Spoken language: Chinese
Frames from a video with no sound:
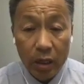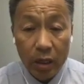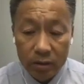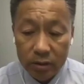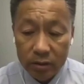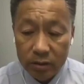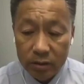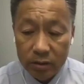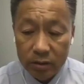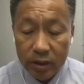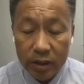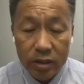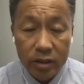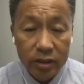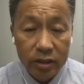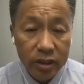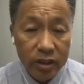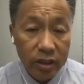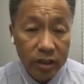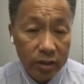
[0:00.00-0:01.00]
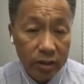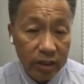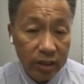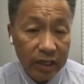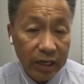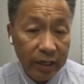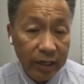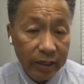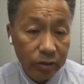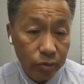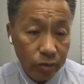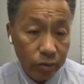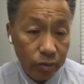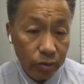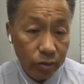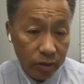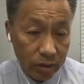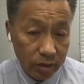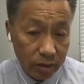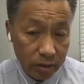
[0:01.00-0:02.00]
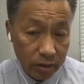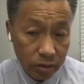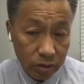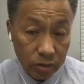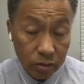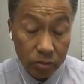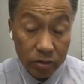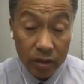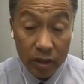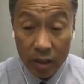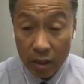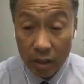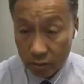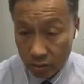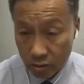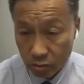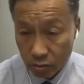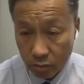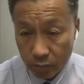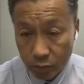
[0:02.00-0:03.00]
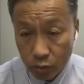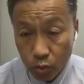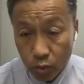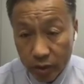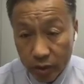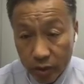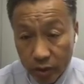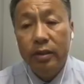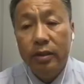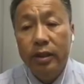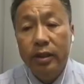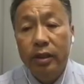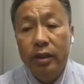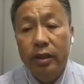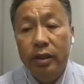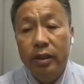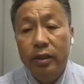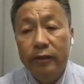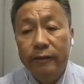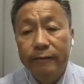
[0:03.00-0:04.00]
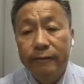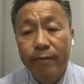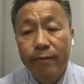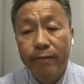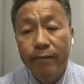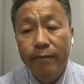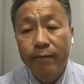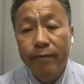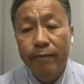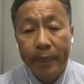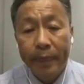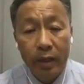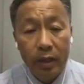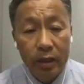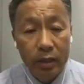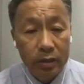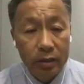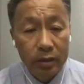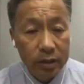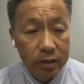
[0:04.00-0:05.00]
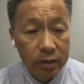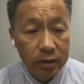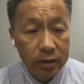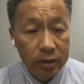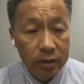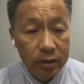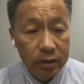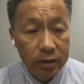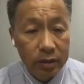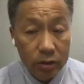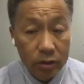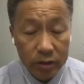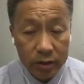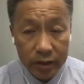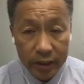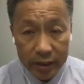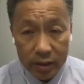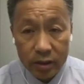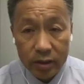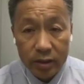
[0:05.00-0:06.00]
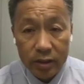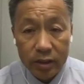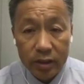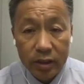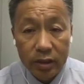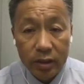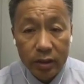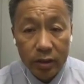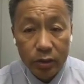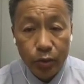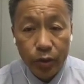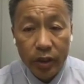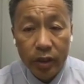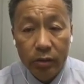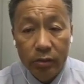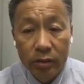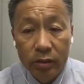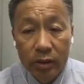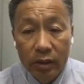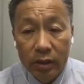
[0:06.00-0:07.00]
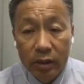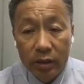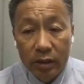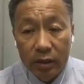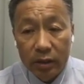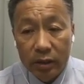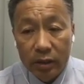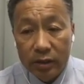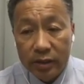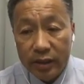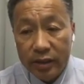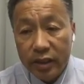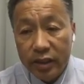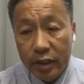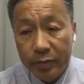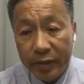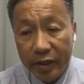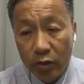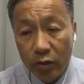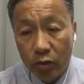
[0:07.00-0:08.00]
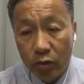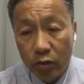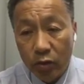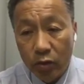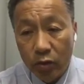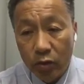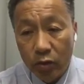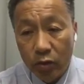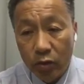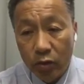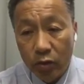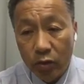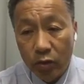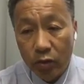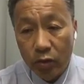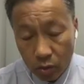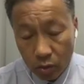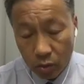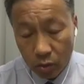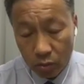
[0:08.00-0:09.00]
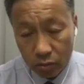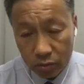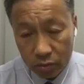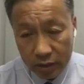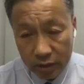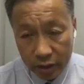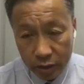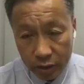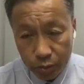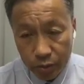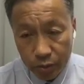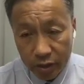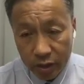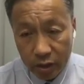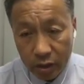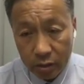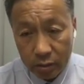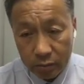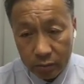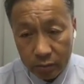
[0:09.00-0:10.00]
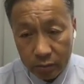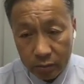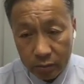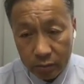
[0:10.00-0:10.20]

但是，一些二型肝癌确实就正好是我们最重要的一个，啊，这个检测的一个缺口。呃，在这里面，我们也可以从它的预后、